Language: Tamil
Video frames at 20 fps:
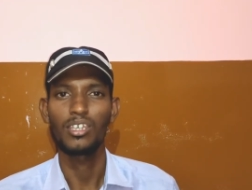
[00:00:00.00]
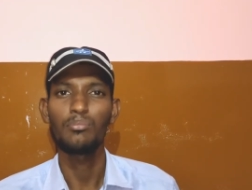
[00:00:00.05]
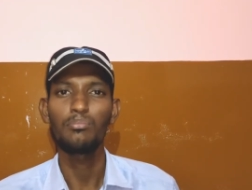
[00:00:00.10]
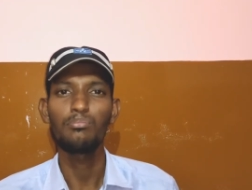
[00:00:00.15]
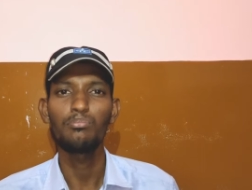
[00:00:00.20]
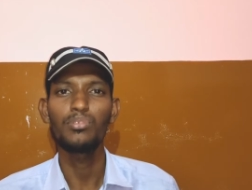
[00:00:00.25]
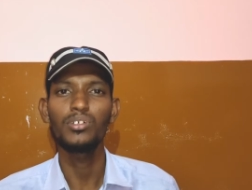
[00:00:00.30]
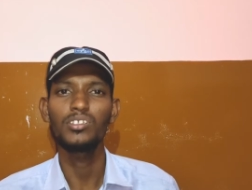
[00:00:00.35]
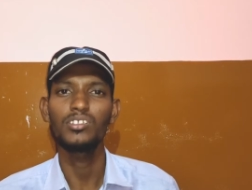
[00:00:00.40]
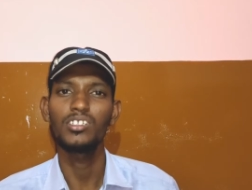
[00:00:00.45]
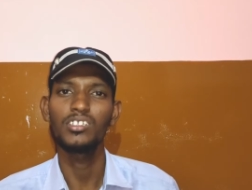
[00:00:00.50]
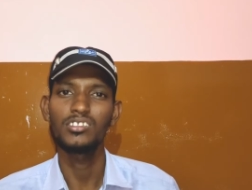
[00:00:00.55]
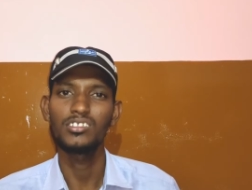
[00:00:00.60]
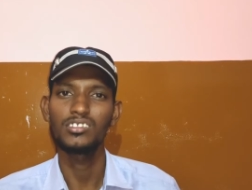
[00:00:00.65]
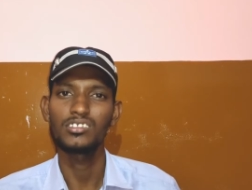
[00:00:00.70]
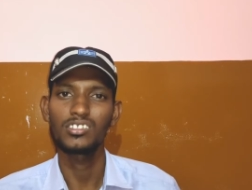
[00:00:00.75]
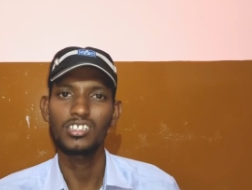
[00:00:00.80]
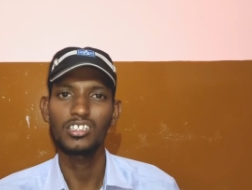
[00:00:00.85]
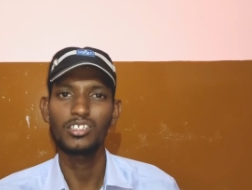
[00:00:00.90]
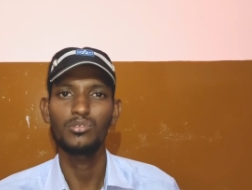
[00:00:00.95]

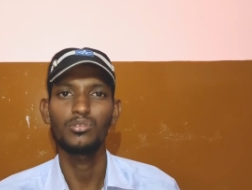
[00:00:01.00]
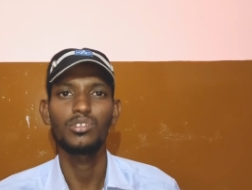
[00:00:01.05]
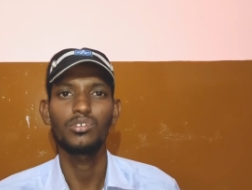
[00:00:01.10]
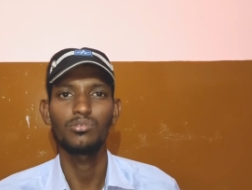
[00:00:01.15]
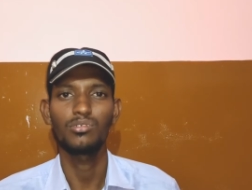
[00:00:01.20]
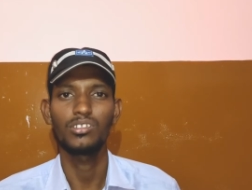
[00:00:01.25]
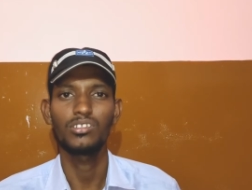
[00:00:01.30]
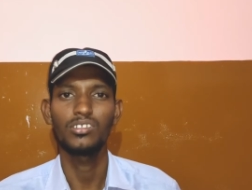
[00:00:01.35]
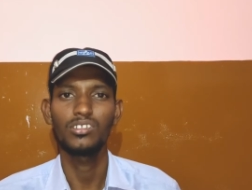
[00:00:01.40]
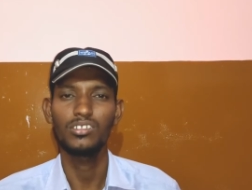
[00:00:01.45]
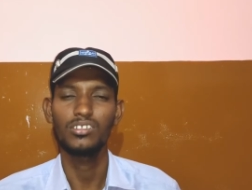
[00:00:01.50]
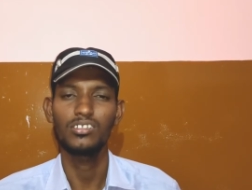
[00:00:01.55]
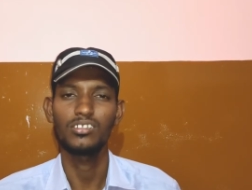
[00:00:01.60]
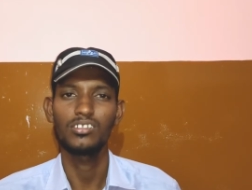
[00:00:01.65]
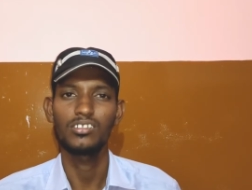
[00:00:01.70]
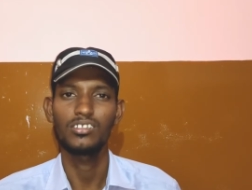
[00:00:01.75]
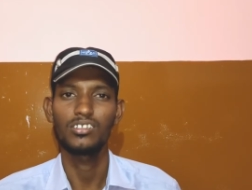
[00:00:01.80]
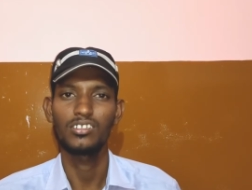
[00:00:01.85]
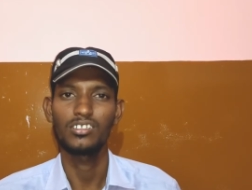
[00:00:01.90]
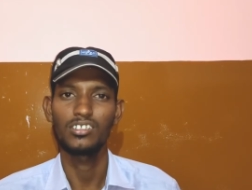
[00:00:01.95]
எண்பத்தஞ்சு சதவீதம் வந்து
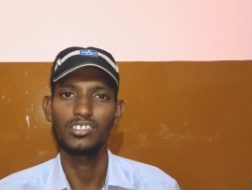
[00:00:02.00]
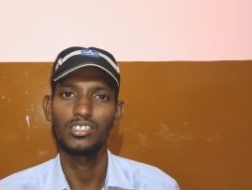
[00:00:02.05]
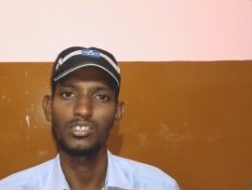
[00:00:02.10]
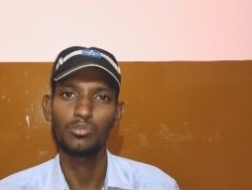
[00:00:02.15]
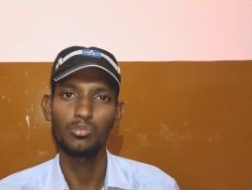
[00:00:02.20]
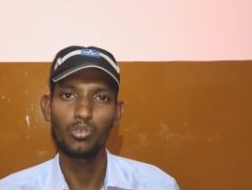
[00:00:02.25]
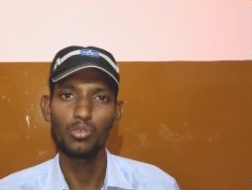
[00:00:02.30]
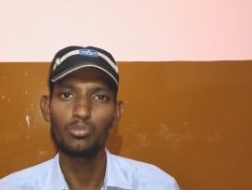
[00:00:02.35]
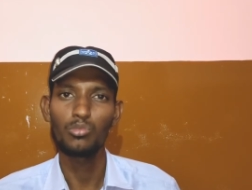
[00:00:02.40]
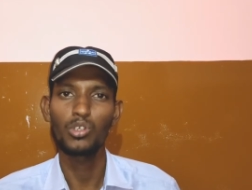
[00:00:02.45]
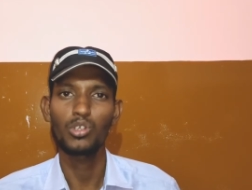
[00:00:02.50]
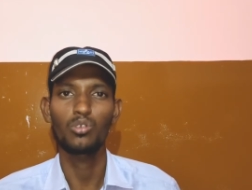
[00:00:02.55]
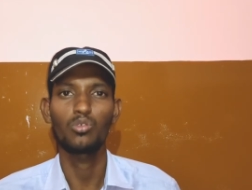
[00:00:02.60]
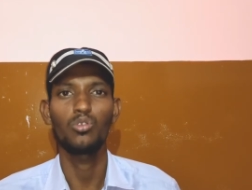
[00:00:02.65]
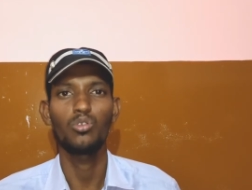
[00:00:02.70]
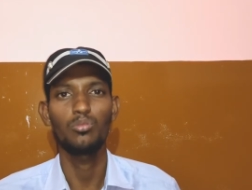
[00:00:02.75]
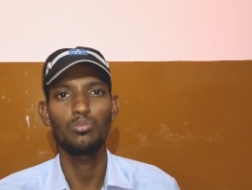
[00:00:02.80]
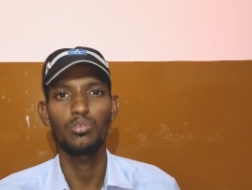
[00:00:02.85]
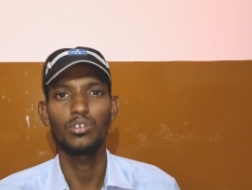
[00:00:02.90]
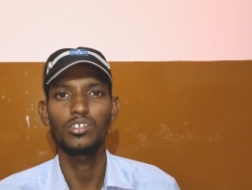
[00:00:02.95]
இந்த பூமியோட
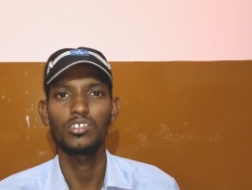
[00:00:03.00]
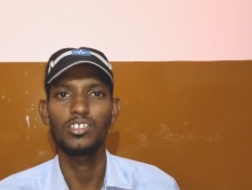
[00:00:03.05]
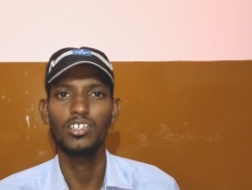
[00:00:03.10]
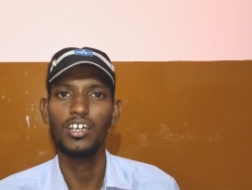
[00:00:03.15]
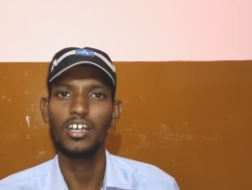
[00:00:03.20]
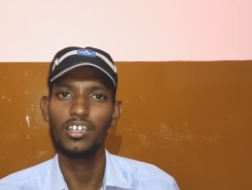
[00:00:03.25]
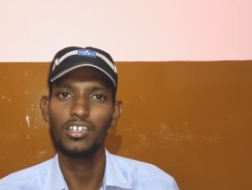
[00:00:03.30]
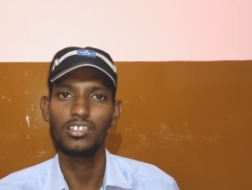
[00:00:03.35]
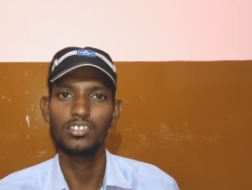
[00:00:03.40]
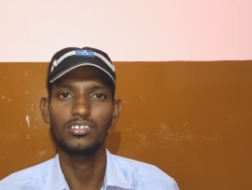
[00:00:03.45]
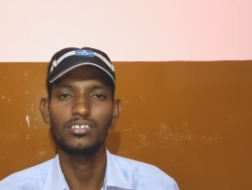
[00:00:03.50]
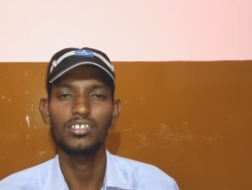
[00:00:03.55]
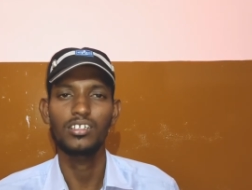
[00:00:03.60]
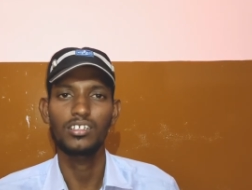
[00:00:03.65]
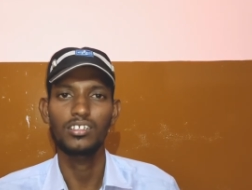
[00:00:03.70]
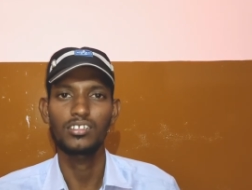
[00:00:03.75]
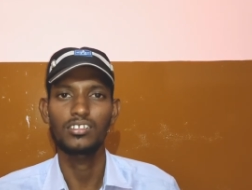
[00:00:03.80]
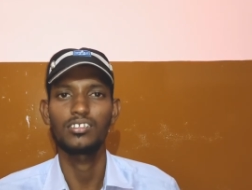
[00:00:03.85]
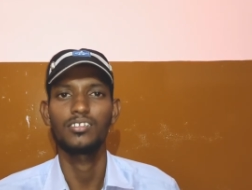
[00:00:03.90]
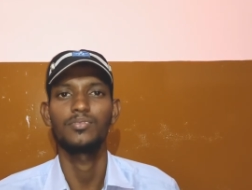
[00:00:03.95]
உள்பகுதியில் அயன்
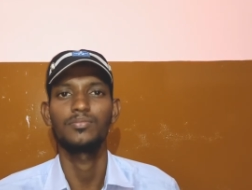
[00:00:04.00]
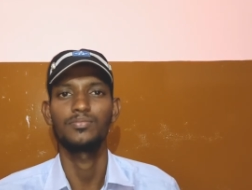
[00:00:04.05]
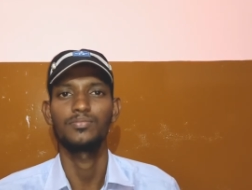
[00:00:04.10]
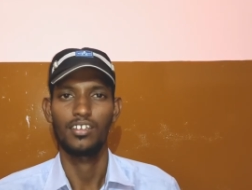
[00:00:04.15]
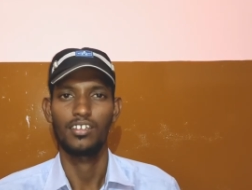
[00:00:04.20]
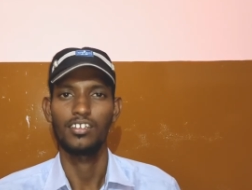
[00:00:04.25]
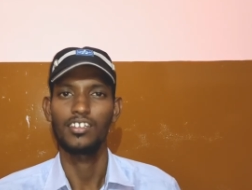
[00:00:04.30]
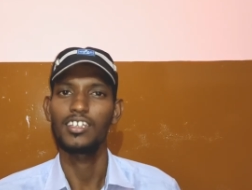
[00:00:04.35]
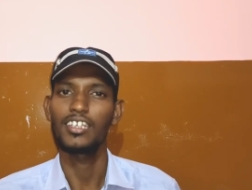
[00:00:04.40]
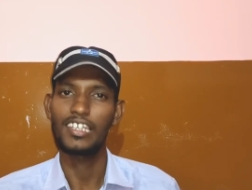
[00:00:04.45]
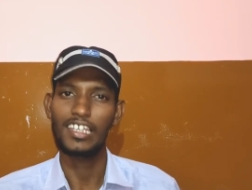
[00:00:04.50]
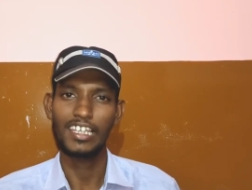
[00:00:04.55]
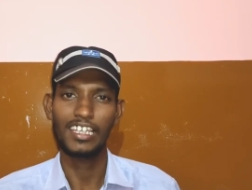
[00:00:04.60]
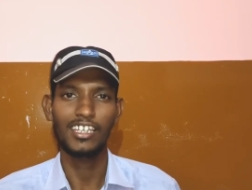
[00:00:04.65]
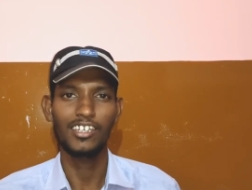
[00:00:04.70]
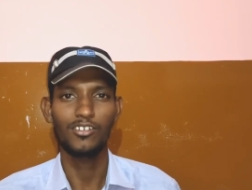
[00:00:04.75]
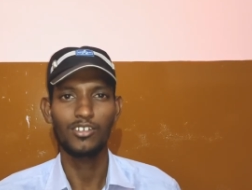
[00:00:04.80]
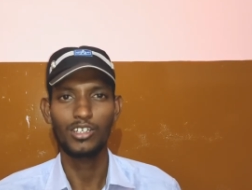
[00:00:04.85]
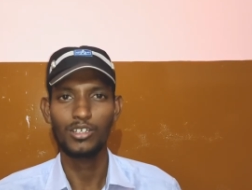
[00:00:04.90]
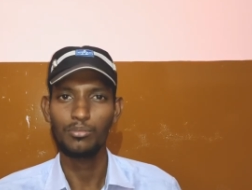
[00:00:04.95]
தான் இருக்குது நீங்கள்
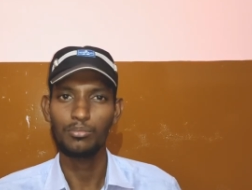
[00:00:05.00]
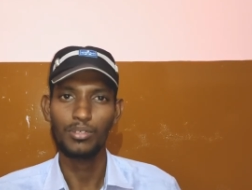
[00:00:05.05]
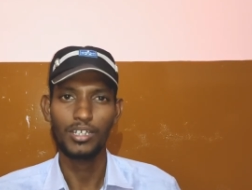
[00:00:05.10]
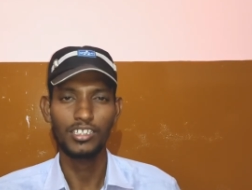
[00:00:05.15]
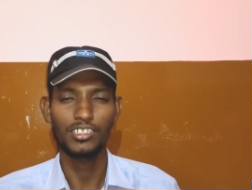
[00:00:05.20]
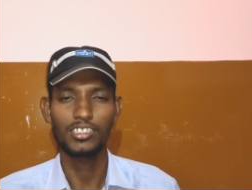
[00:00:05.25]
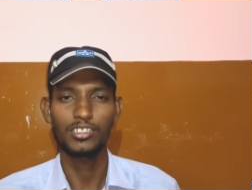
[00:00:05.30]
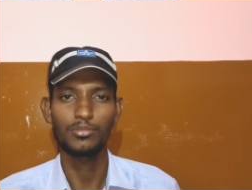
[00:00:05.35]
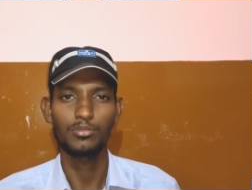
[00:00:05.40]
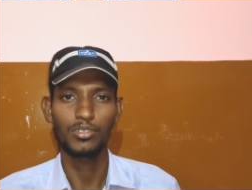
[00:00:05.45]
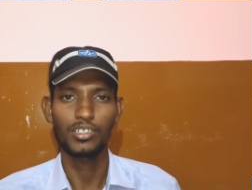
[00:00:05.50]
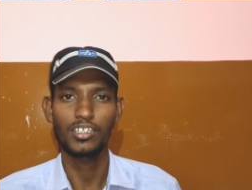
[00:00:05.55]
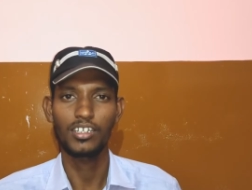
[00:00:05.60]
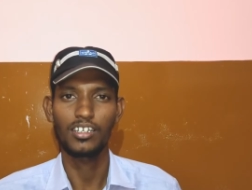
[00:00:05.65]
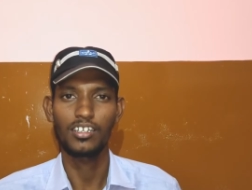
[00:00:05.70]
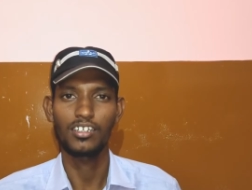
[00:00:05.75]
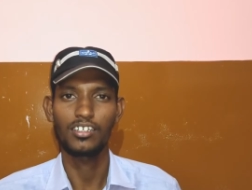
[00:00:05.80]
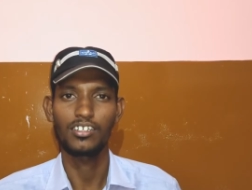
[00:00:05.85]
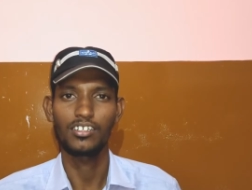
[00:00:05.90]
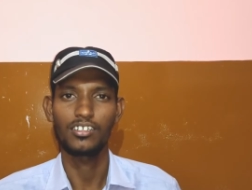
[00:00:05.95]
எங்கே வேணால் பார்த்துருப்பீங்க